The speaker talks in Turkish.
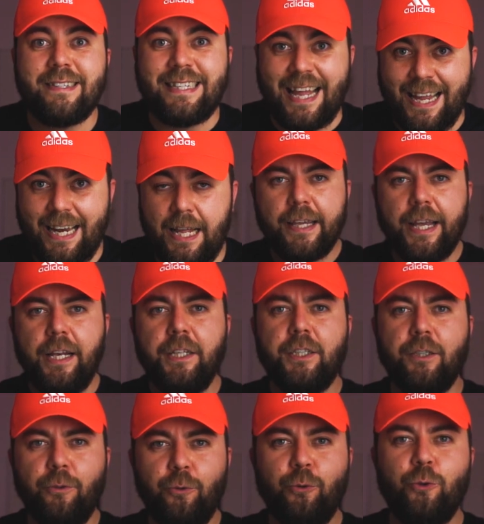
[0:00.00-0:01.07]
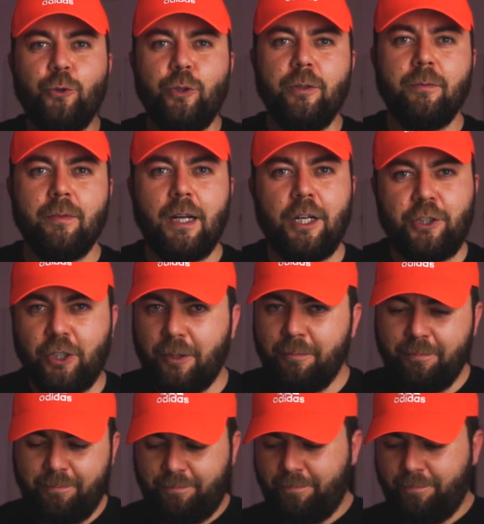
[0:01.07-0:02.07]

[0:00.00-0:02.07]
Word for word: TL. Gelin şimdi ürünü açalım.